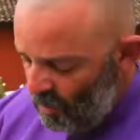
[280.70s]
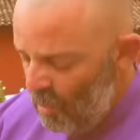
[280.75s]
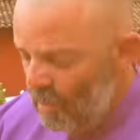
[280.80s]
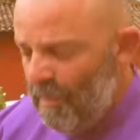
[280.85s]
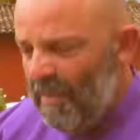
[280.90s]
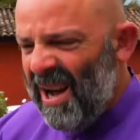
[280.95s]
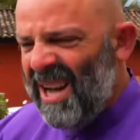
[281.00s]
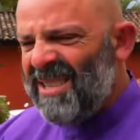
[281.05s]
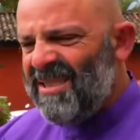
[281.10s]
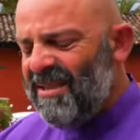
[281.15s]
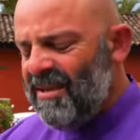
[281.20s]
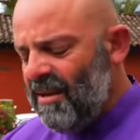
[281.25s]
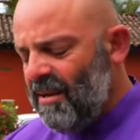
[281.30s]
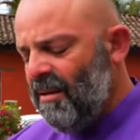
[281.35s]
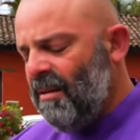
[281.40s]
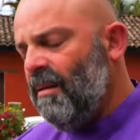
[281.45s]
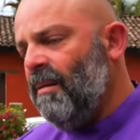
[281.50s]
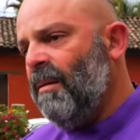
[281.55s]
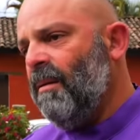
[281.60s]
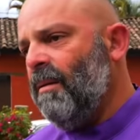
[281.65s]
Como paz,
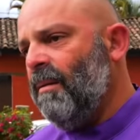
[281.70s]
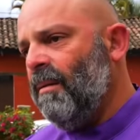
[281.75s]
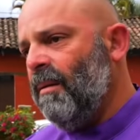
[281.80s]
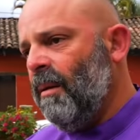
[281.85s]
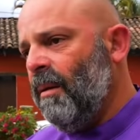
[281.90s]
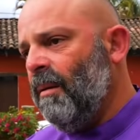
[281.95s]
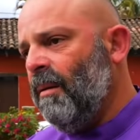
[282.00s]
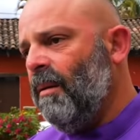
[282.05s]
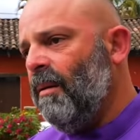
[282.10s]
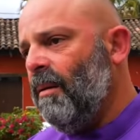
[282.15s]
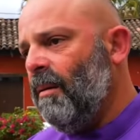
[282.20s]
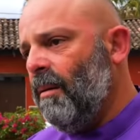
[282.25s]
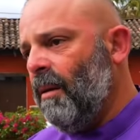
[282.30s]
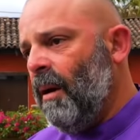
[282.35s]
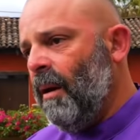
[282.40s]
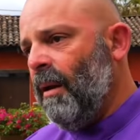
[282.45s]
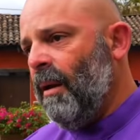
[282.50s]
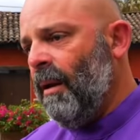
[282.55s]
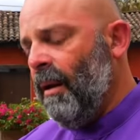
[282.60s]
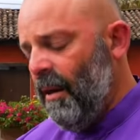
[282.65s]

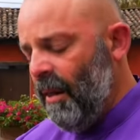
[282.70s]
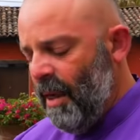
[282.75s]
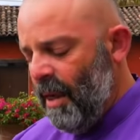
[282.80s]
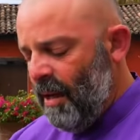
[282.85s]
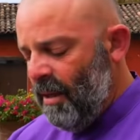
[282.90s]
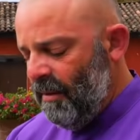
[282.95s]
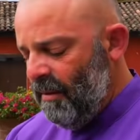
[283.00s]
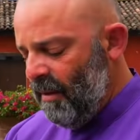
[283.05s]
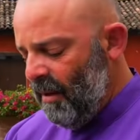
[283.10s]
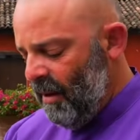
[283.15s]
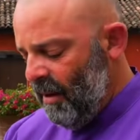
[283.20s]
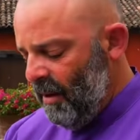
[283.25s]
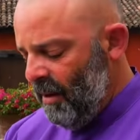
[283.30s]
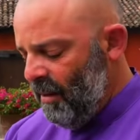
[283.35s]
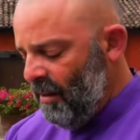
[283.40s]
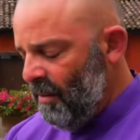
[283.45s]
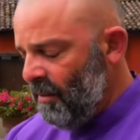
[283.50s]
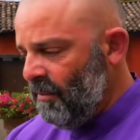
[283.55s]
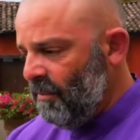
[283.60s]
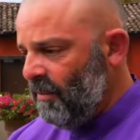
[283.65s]
tranquilidad,
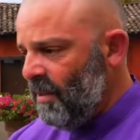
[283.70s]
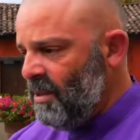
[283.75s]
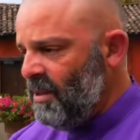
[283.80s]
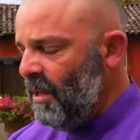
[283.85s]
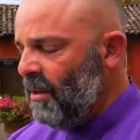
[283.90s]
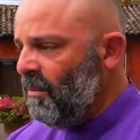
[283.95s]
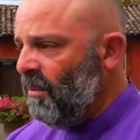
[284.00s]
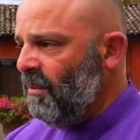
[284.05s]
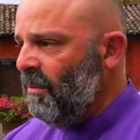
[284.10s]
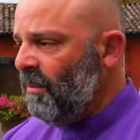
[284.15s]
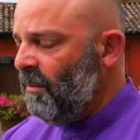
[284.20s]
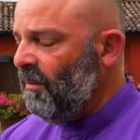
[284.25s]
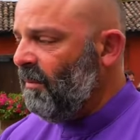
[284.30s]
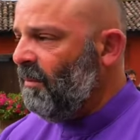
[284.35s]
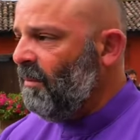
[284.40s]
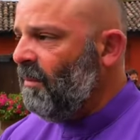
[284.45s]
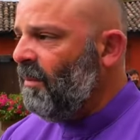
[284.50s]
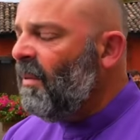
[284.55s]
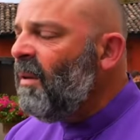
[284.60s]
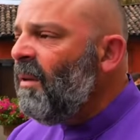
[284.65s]
eh, me siento
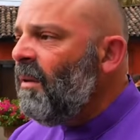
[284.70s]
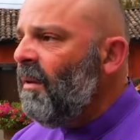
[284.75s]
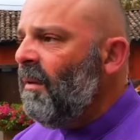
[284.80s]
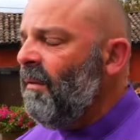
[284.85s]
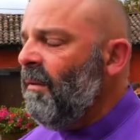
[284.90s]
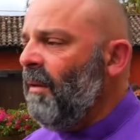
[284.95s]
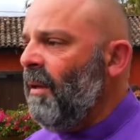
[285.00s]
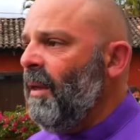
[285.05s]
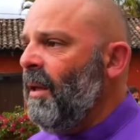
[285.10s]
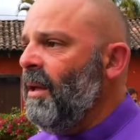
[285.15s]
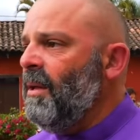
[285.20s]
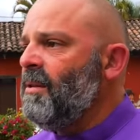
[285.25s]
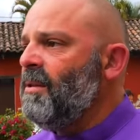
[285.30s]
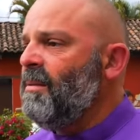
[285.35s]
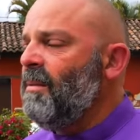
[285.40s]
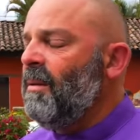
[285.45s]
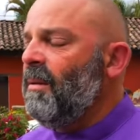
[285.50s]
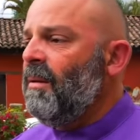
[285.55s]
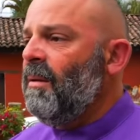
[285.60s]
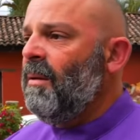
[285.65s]

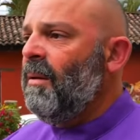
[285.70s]
feliz.